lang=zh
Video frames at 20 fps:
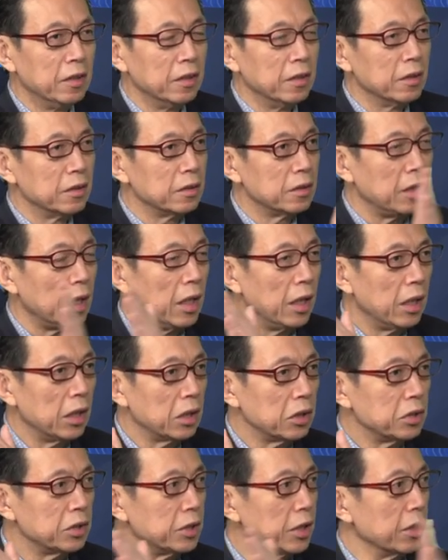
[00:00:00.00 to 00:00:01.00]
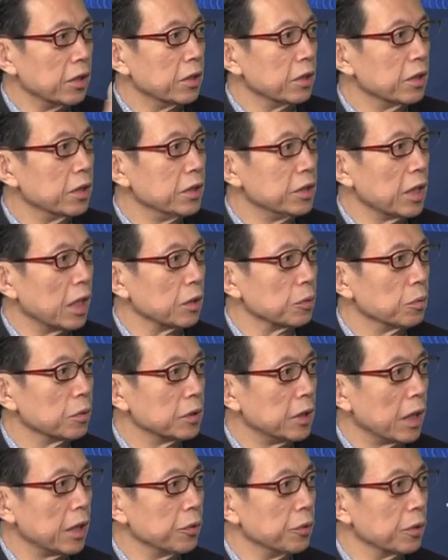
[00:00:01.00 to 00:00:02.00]
他整个讲说
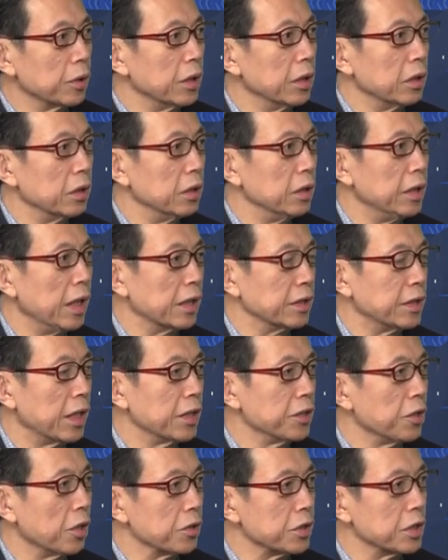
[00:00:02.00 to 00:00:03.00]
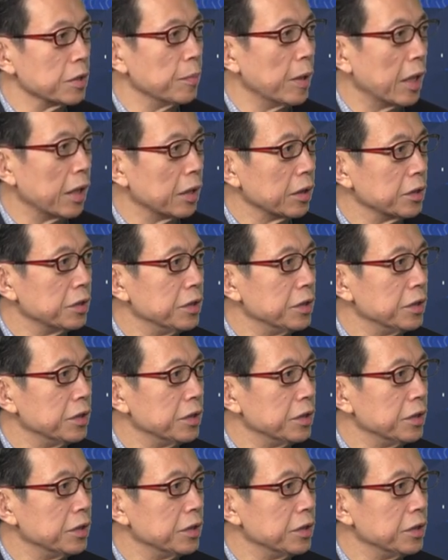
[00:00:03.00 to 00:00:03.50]
大概有个两三个小时吧，